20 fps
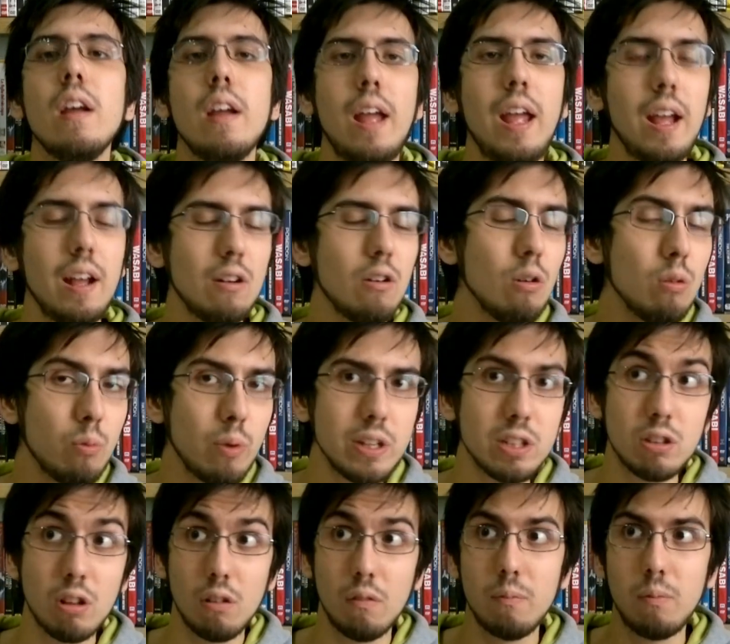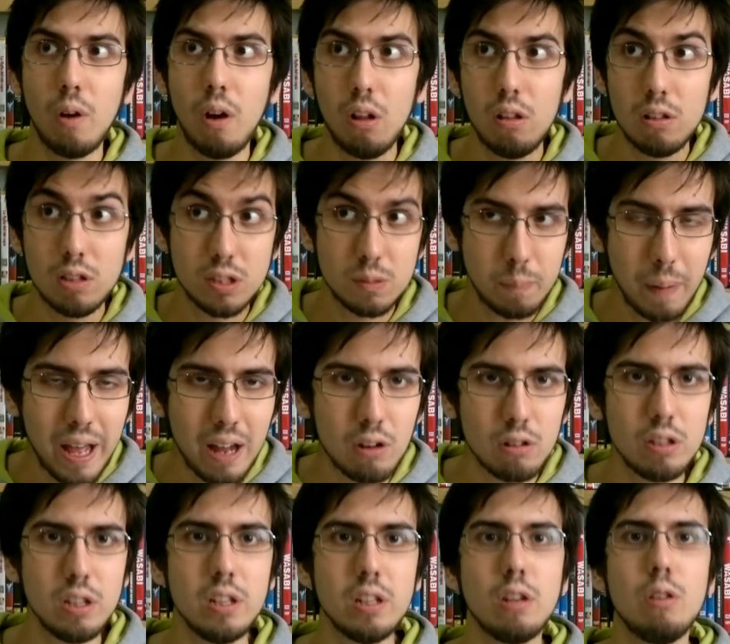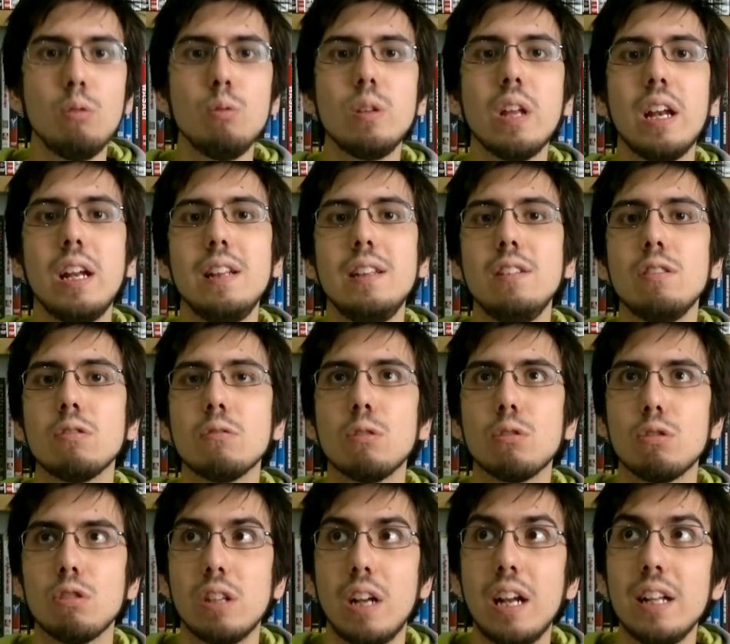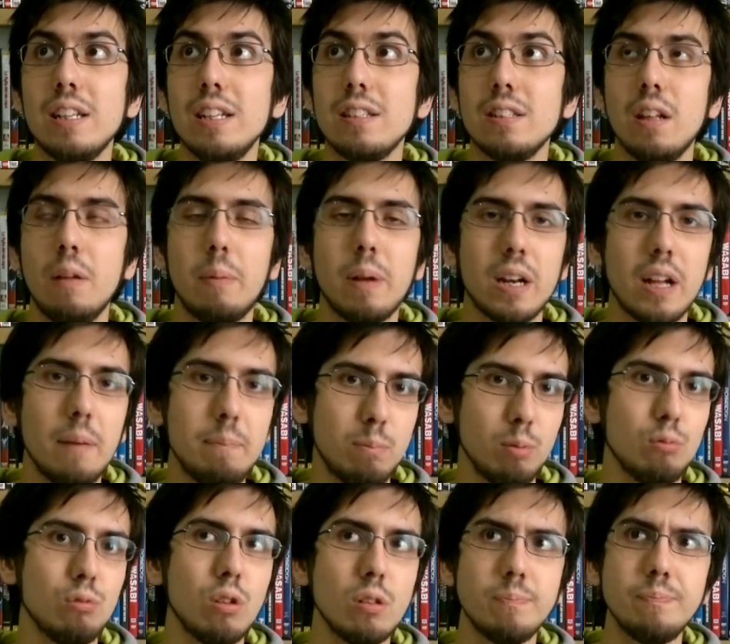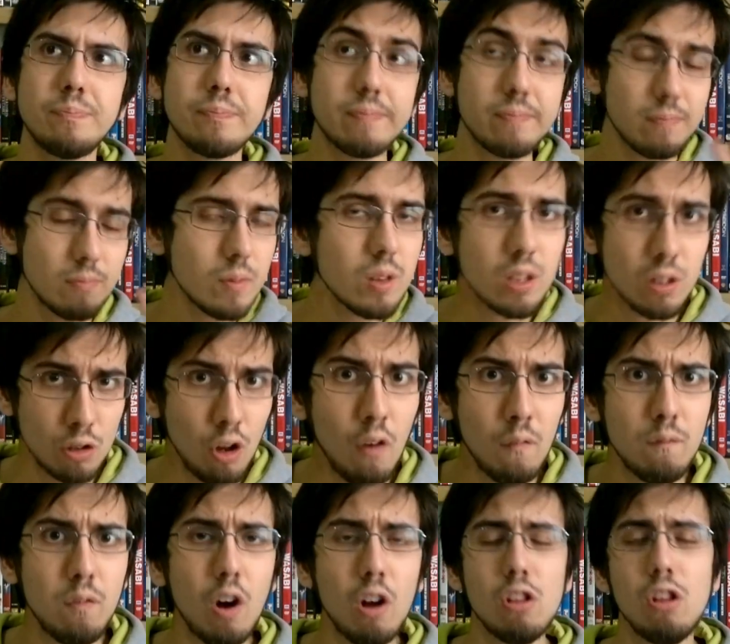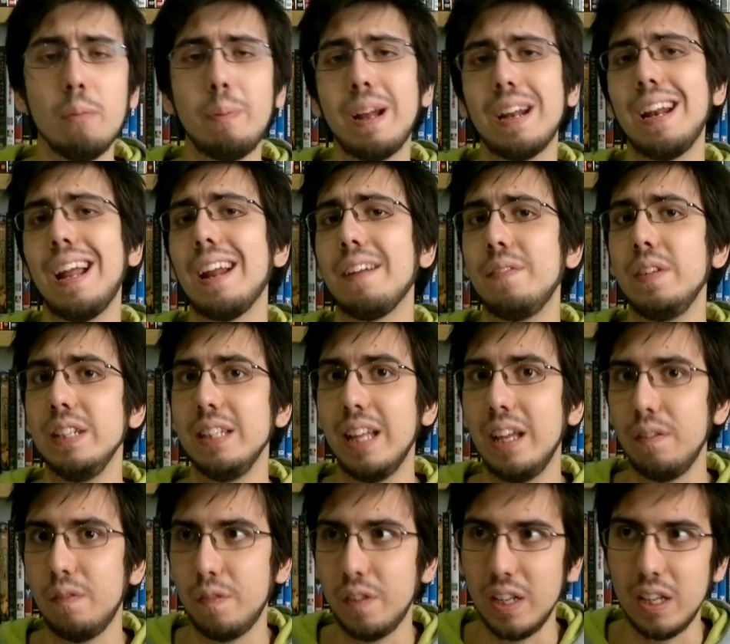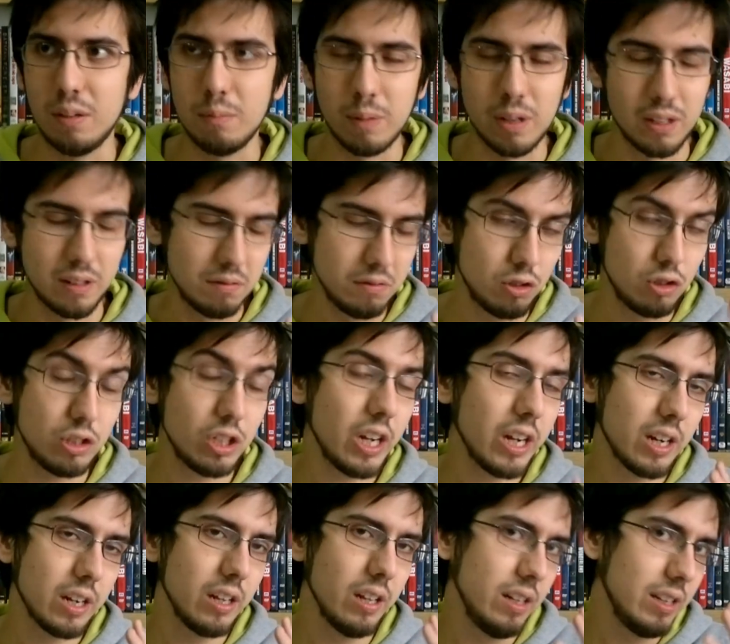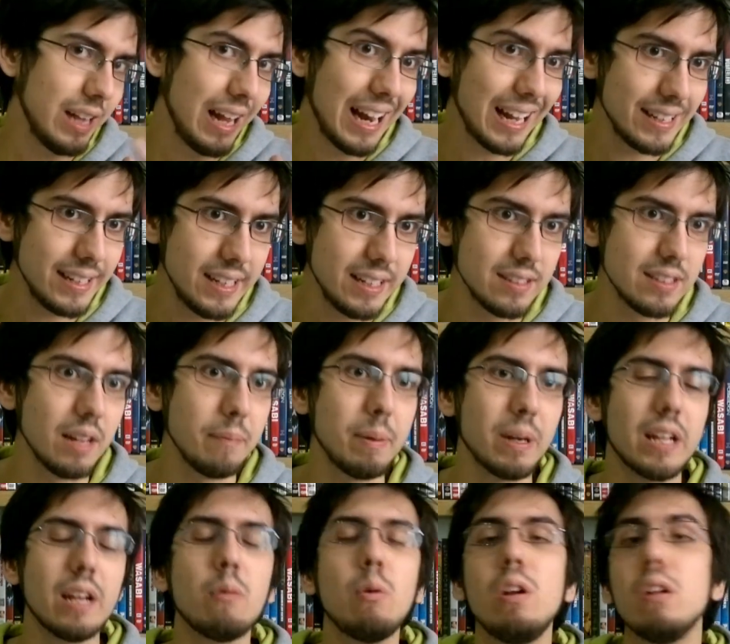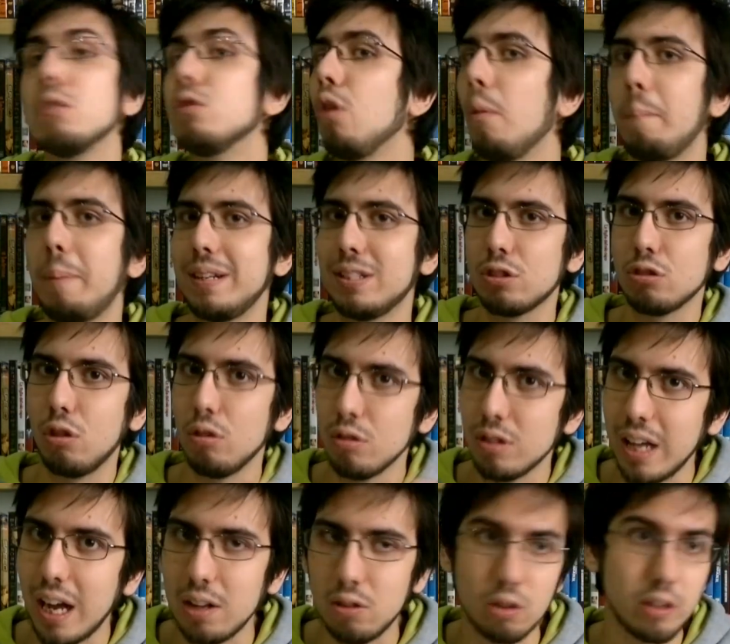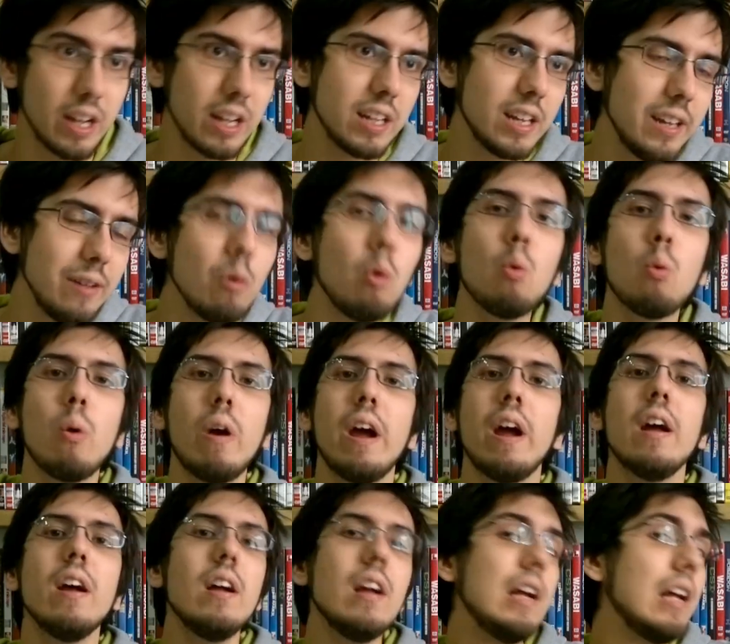e con questo vo- spero di chiudere il discorso della Disney perché appunto non voglio parlarvi dei film della Disney, perché quello do per scontato che chiunque